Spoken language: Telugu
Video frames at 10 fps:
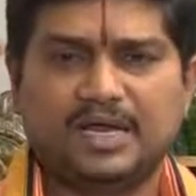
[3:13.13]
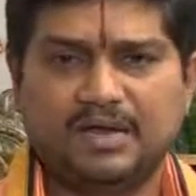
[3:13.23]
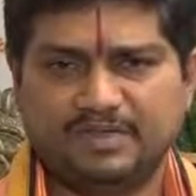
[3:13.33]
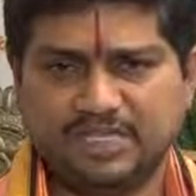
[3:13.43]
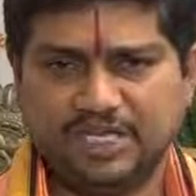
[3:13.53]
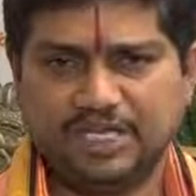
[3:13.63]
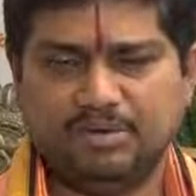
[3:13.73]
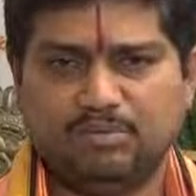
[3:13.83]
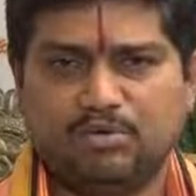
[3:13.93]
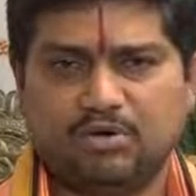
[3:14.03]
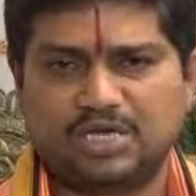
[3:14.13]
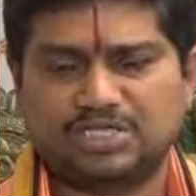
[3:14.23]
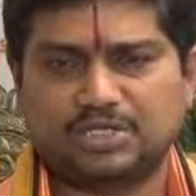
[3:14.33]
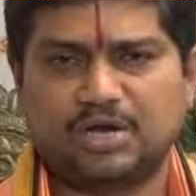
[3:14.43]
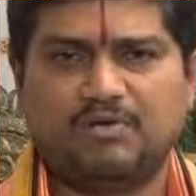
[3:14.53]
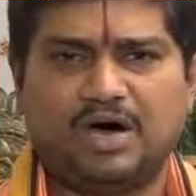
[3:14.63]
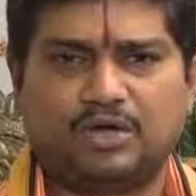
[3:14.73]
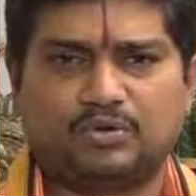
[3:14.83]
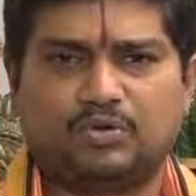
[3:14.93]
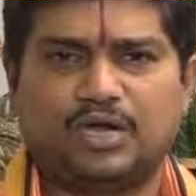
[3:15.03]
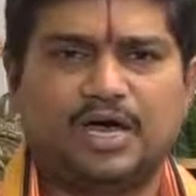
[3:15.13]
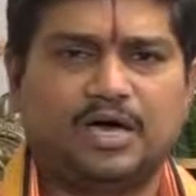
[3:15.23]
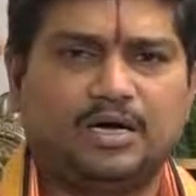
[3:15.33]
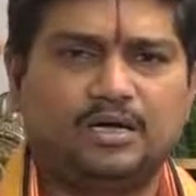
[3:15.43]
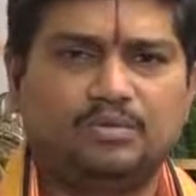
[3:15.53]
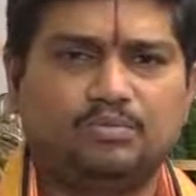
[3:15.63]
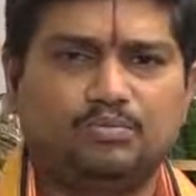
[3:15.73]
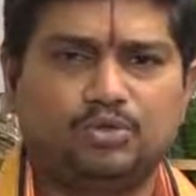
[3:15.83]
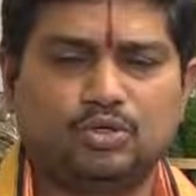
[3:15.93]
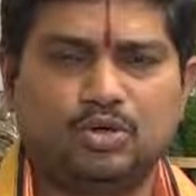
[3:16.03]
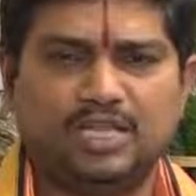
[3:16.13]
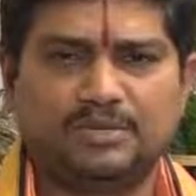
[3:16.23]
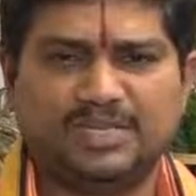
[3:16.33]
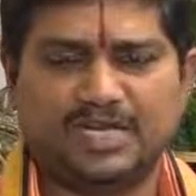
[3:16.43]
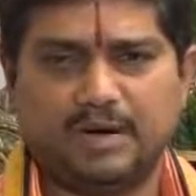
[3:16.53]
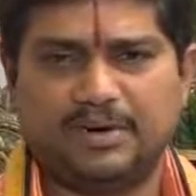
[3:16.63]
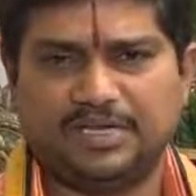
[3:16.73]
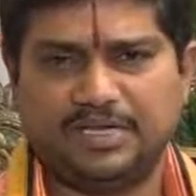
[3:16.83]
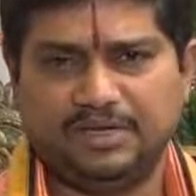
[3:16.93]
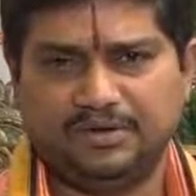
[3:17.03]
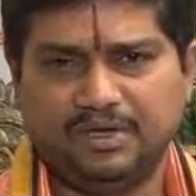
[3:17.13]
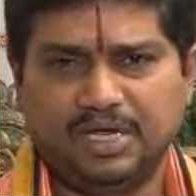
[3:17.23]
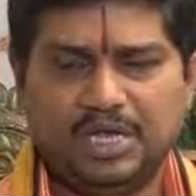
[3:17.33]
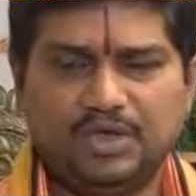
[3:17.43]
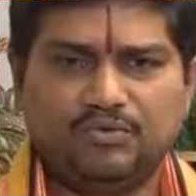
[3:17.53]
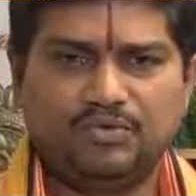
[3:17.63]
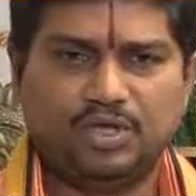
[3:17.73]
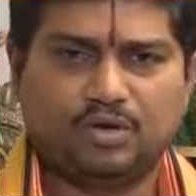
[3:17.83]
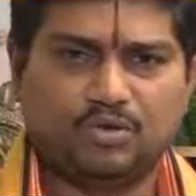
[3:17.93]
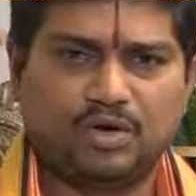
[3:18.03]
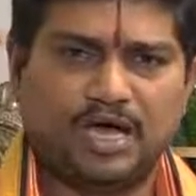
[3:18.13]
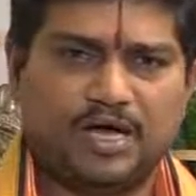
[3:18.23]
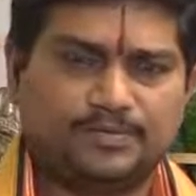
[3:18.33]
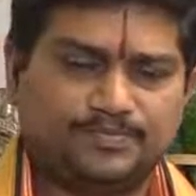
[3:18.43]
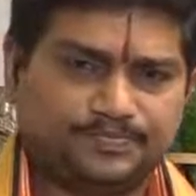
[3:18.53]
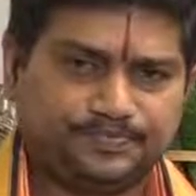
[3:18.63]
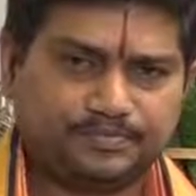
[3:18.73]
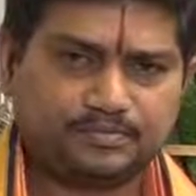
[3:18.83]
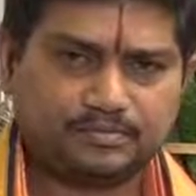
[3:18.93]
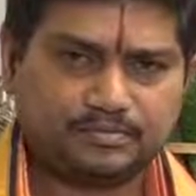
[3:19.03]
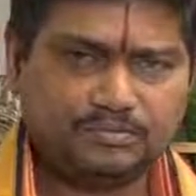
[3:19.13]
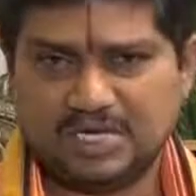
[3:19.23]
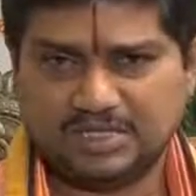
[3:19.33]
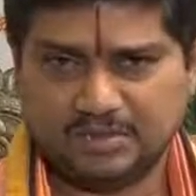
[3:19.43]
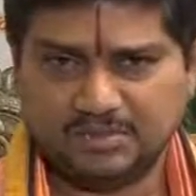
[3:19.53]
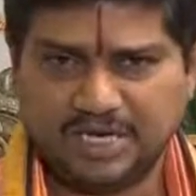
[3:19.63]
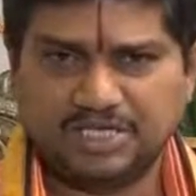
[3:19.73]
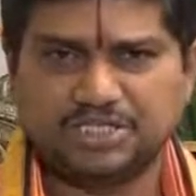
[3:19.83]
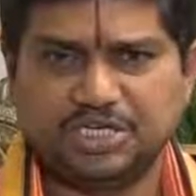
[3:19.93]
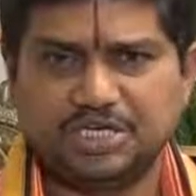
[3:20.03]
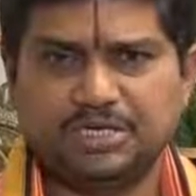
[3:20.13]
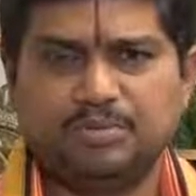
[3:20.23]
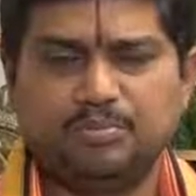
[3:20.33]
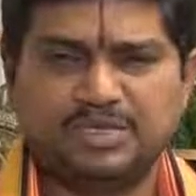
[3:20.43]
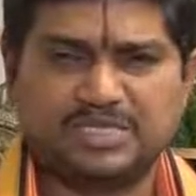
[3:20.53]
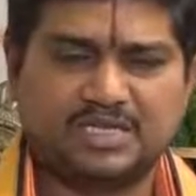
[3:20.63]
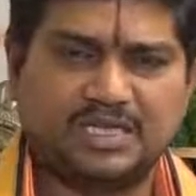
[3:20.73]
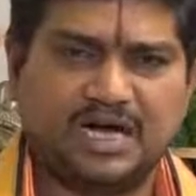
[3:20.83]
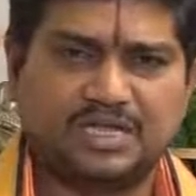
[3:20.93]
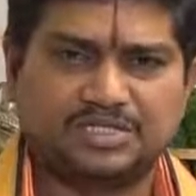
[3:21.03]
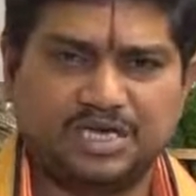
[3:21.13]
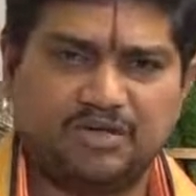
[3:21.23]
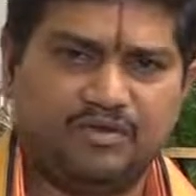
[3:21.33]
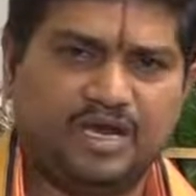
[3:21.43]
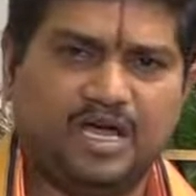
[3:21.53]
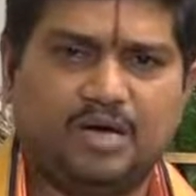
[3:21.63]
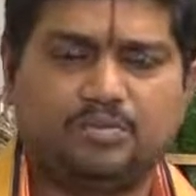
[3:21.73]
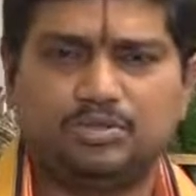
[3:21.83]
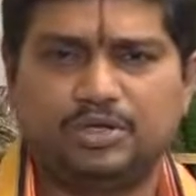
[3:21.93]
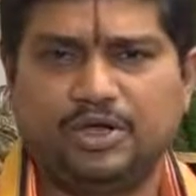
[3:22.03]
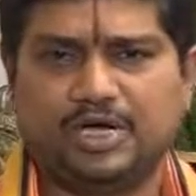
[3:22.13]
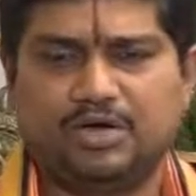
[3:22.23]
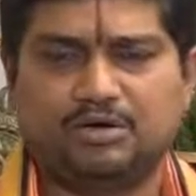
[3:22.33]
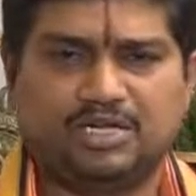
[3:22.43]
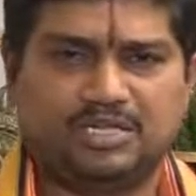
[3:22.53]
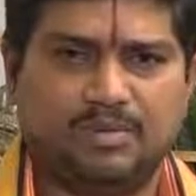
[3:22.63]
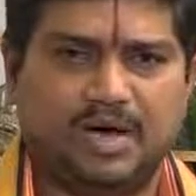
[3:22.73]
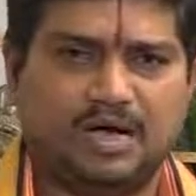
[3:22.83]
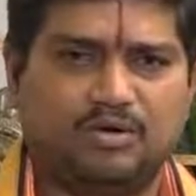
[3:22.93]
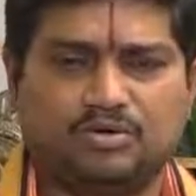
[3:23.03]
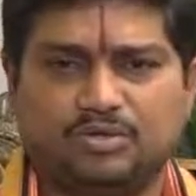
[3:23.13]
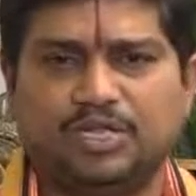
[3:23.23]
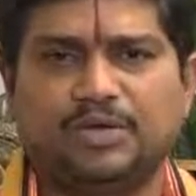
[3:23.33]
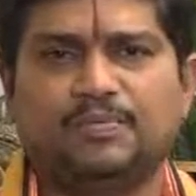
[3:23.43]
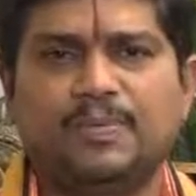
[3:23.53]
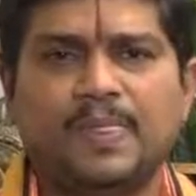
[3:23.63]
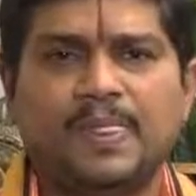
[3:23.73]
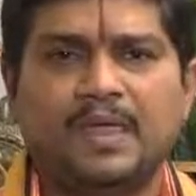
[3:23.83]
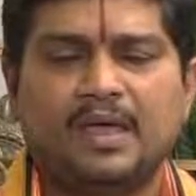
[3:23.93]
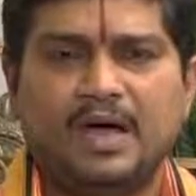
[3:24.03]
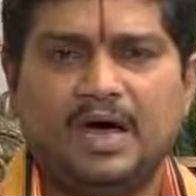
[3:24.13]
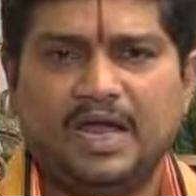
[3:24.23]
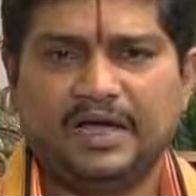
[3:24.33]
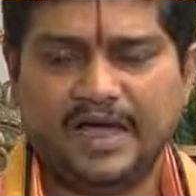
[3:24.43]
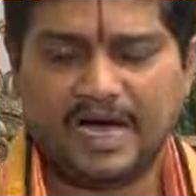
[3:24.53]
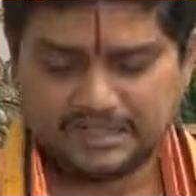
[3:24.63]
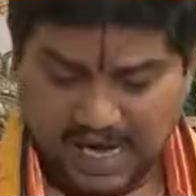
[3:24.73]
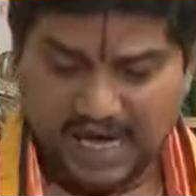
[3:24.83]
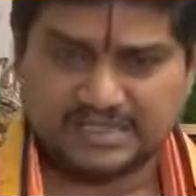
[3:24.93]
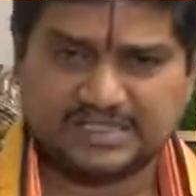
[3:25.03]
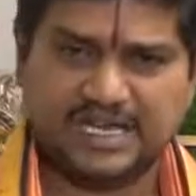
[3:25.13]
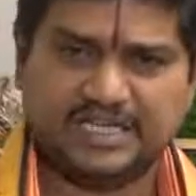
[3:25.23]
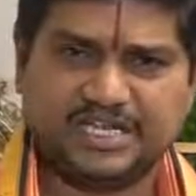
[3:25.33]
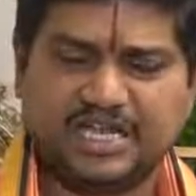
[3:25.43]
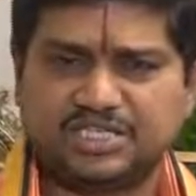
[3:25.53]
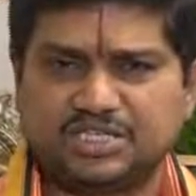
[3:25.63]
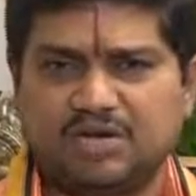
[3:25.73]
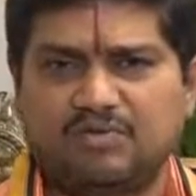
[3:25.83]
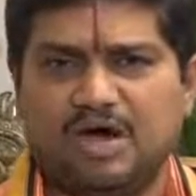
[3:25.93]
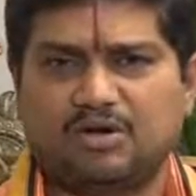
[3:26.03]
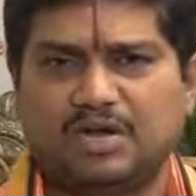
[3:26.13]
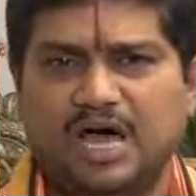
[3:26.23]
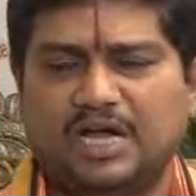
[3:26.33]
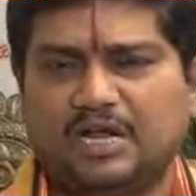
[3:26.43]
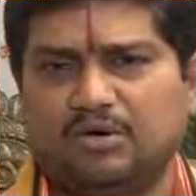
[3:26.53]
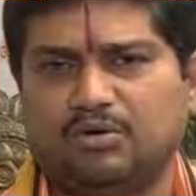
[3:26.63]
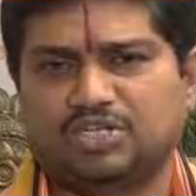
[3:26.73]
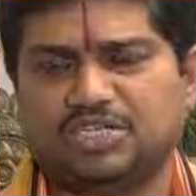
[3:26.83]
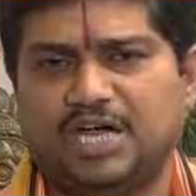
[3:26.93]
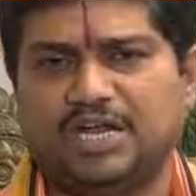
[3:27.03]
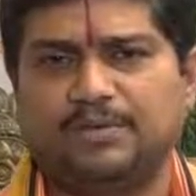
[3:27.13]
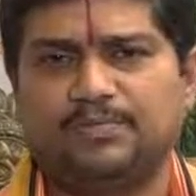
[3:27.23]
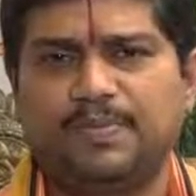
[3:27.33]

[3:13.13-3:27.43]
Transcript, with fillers: రేవతి ఈ మూడు నక్షత్రం వారికి కూడా బుధుడు అధిపతి కాబట్టి వీరు కూడా రత్నం ధరించి పెసలు దానం చేయడం వల్ల బుధుని యొక్క అనుగ్రత బాగా ఉంటుంది అలాగే ఆశ్లేష నక్షత్రం వారు నాగలింగ వృక్షాన్ని